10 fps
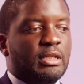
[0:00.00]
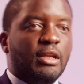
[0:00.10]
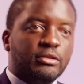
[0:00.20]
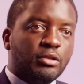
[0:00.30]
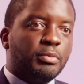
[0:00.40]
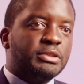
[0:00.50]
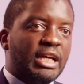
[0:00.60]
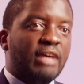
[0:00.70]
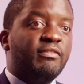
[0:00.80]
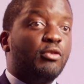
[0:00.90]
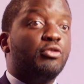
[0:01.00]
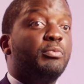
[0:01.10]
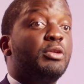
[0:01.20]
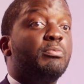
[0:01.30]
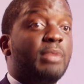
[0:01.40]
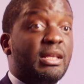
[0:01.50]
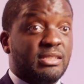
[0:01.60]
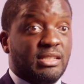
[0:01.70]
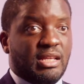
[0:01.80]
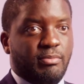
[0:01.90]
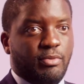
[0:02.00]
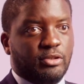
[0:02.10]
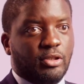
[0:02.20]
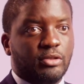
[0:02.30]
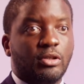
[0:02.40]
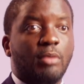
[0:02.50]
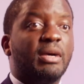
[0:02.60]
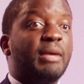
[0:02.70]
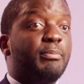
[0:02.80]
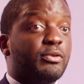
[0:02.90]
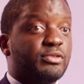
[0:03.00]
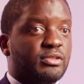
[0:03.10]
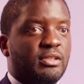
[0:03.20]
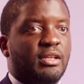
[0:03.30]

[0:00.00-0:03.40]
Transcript: l'entrepreneuriat va occuper une place importante comme réponse